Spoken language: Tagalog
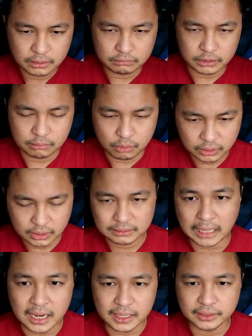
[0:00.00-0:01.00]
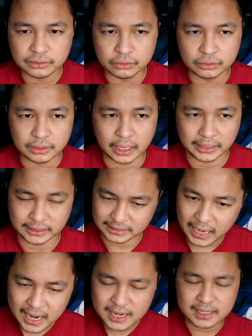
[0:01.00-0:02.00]
Minom ako ng Tylenol. Ayan
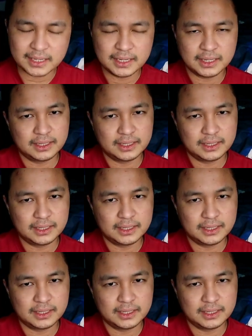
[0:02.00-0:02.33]
na.